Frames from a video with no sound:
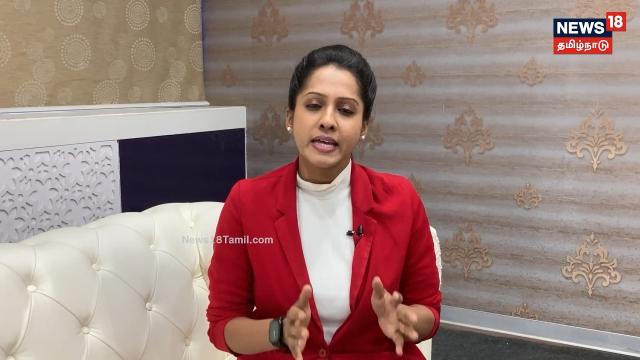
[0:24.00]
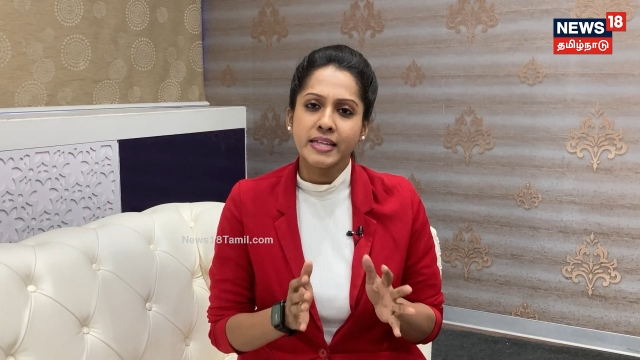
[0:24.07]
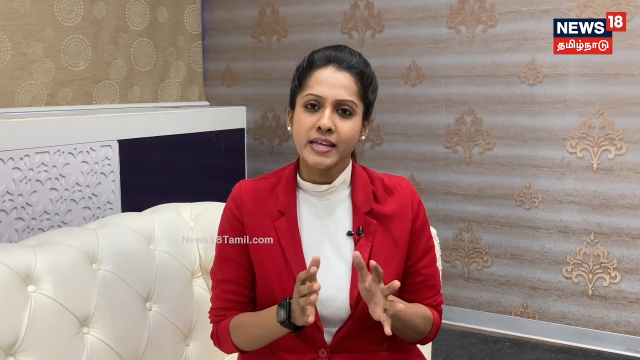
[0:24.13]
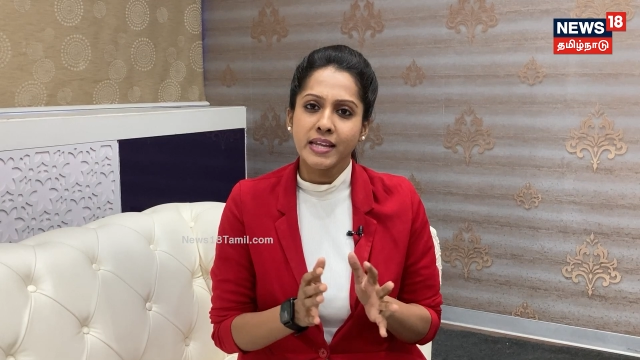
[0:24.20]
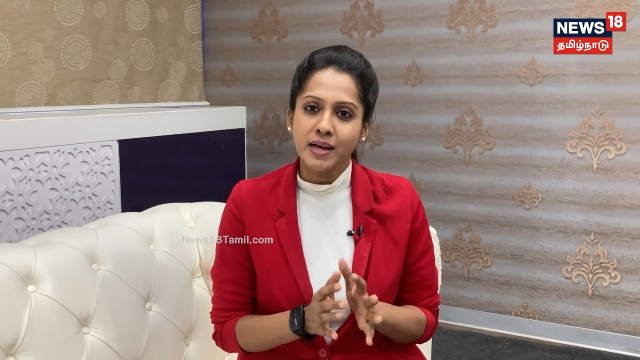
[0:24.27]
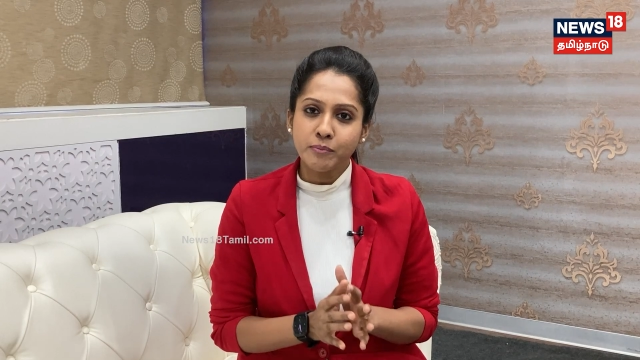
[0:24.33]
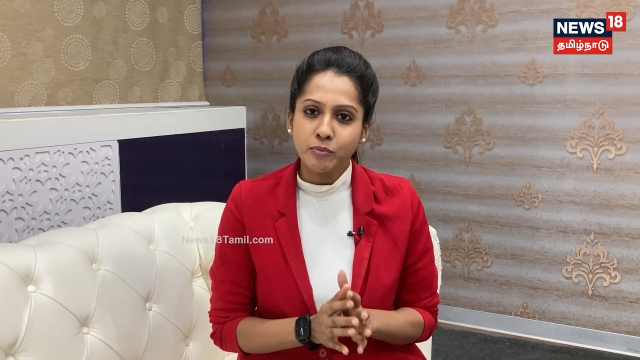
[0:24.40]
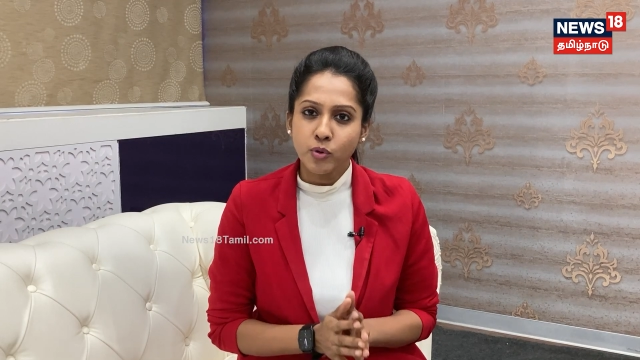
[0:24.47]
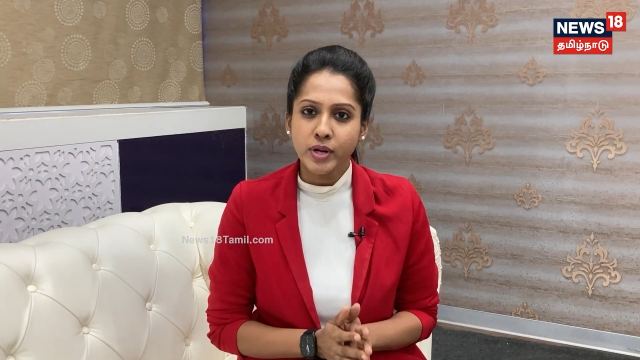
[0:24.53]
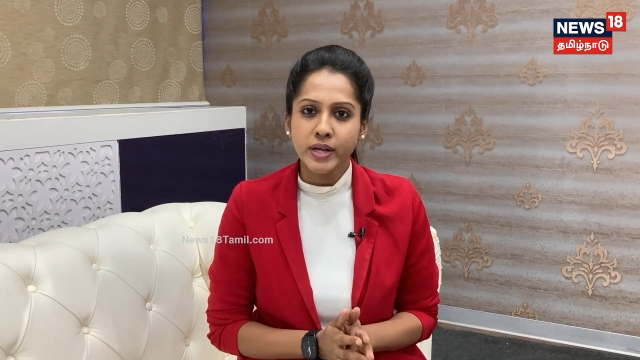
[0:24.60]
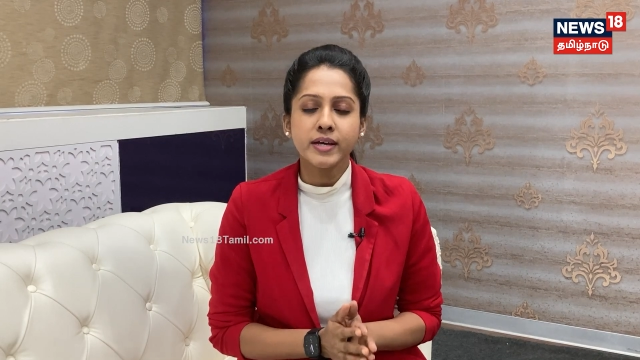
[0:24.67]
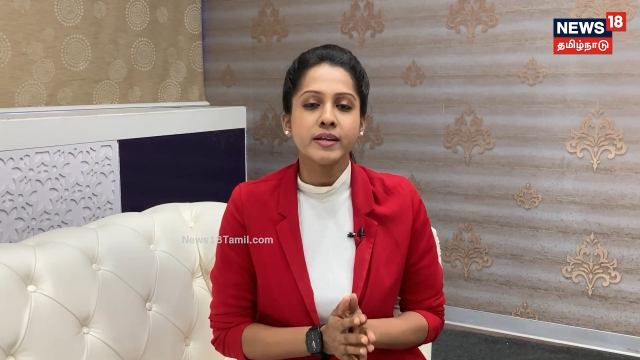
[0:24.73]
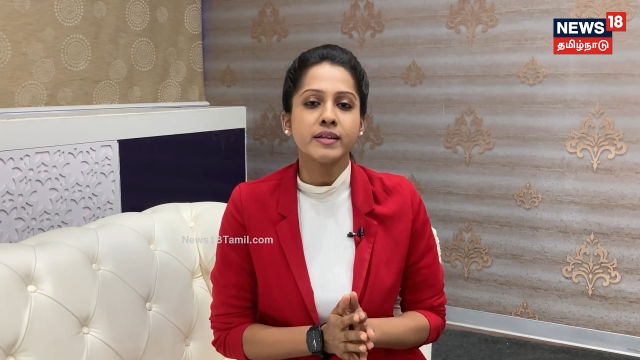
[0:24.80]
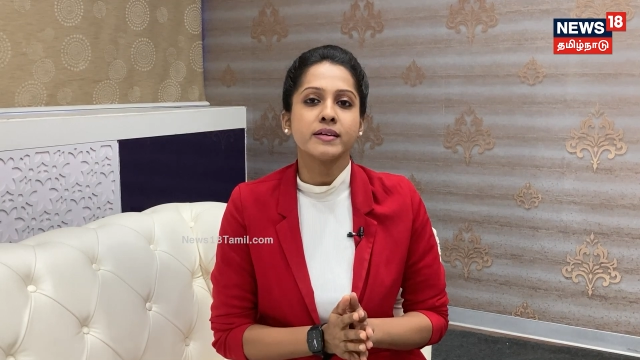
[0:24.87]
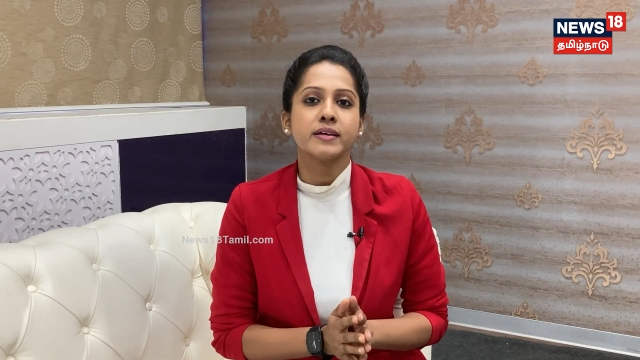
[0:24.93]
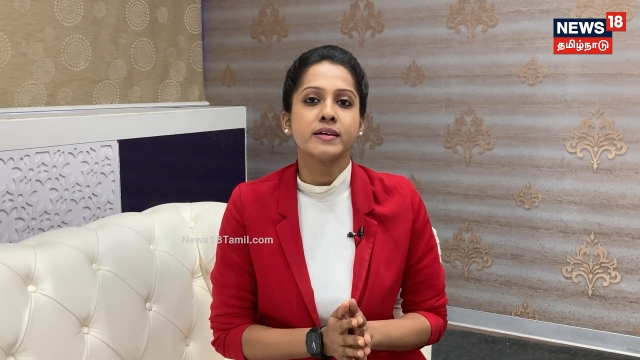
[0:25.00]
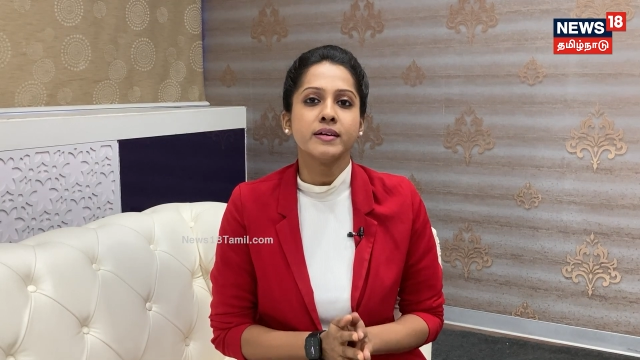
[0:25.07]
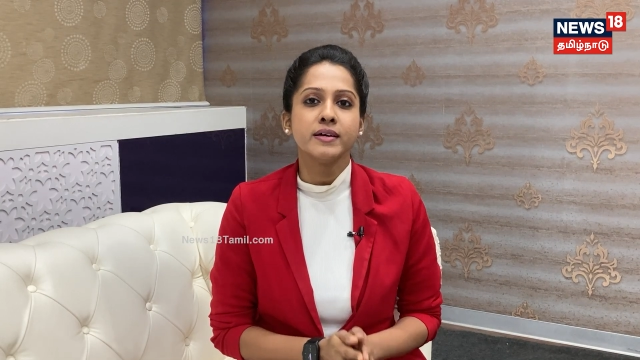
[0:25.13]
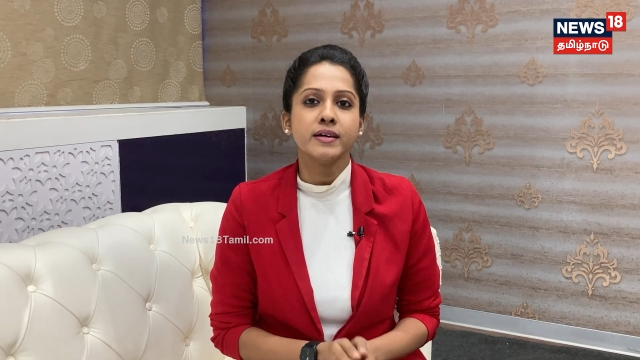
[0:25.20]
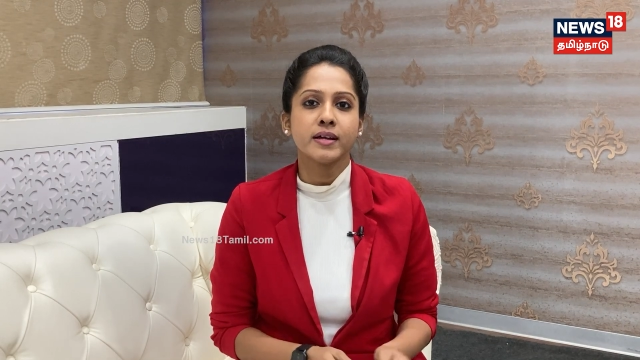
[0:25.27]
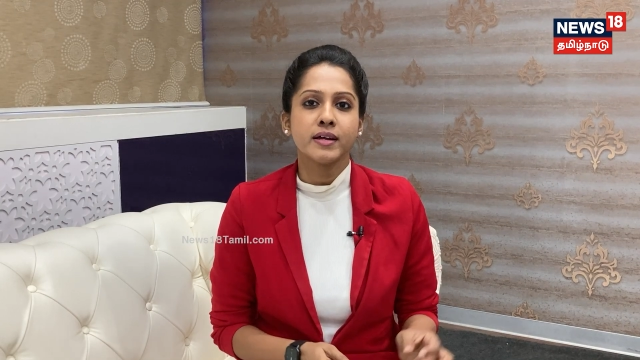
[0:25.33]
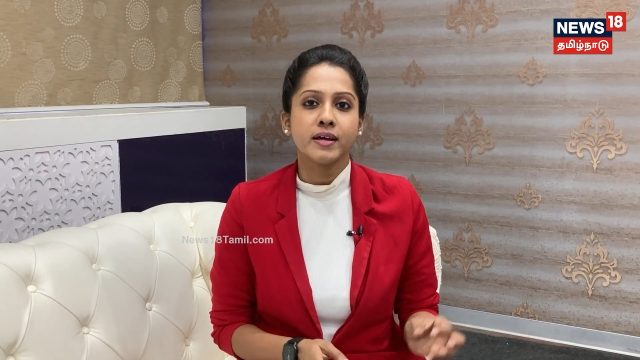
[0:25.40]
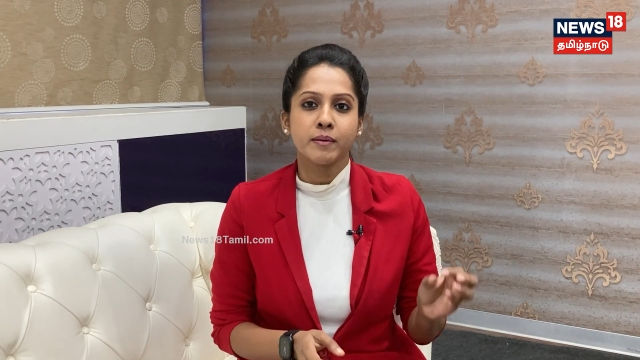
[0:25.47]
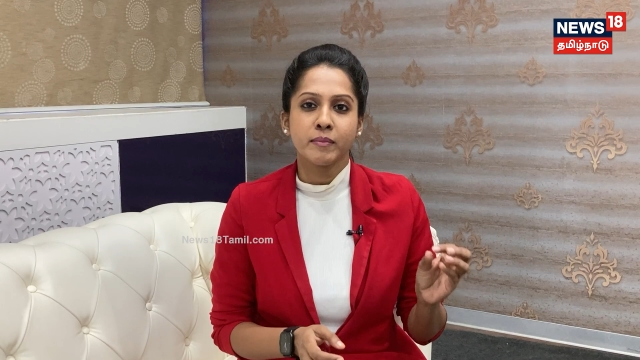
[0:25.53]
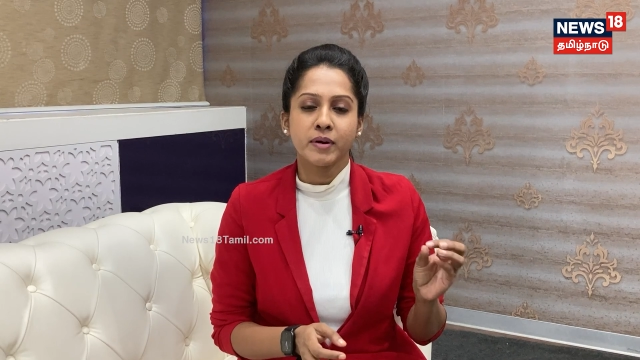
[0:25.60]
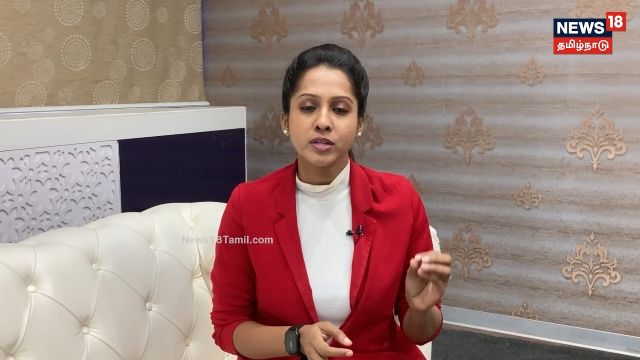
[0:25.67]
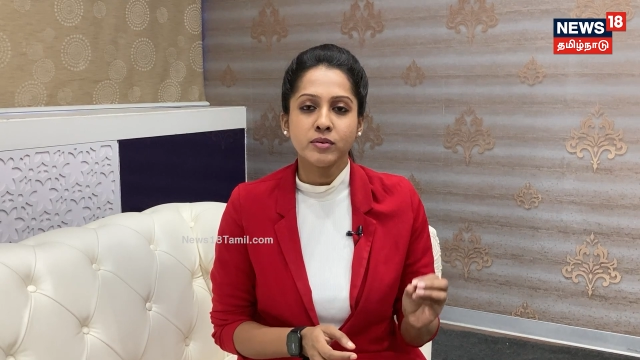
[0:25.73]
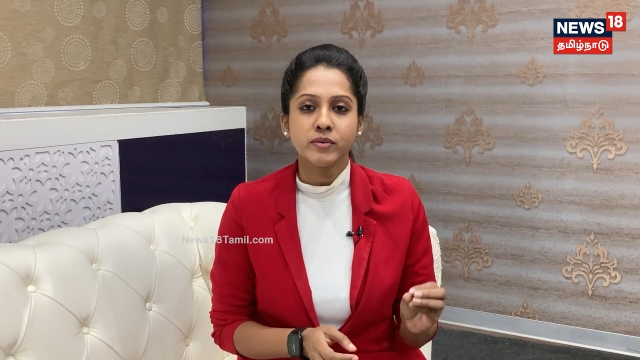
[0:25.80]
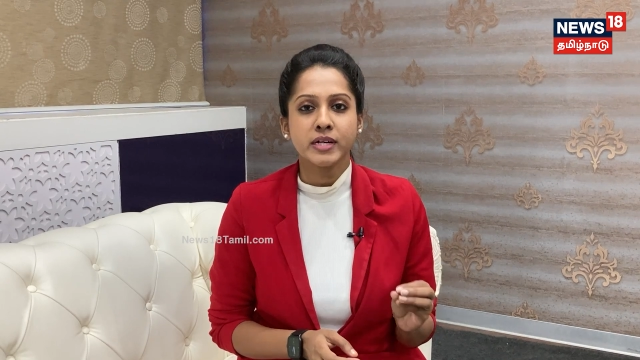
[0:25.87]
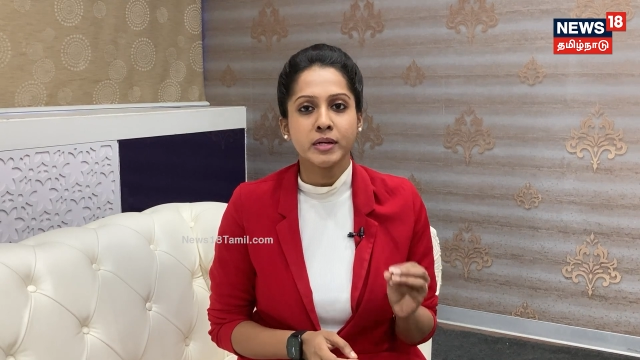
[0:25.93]
இதையெல்லாம் குறைக்கிறதுக்கு
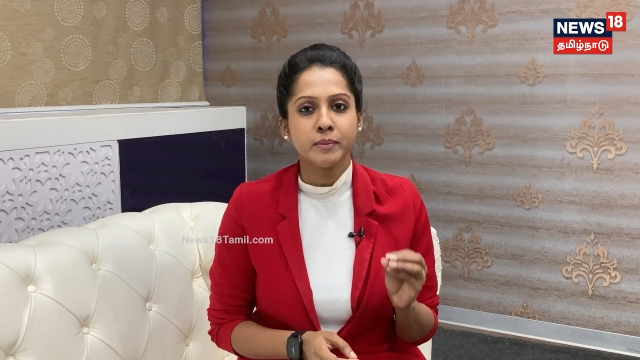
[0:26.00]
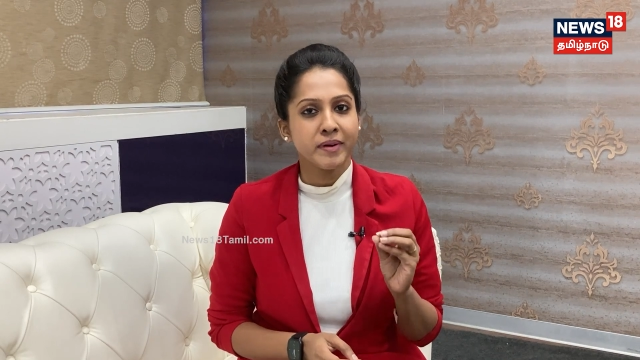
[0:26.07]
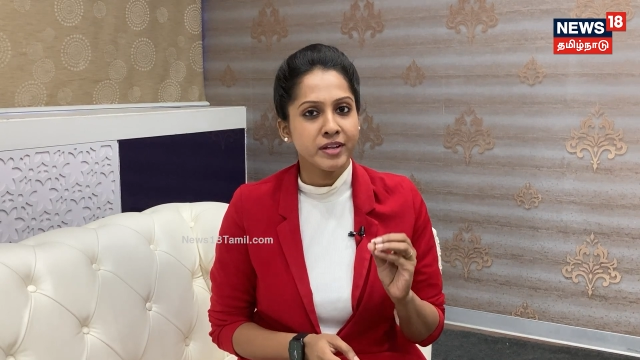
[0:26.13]
மருத்துவர்கள்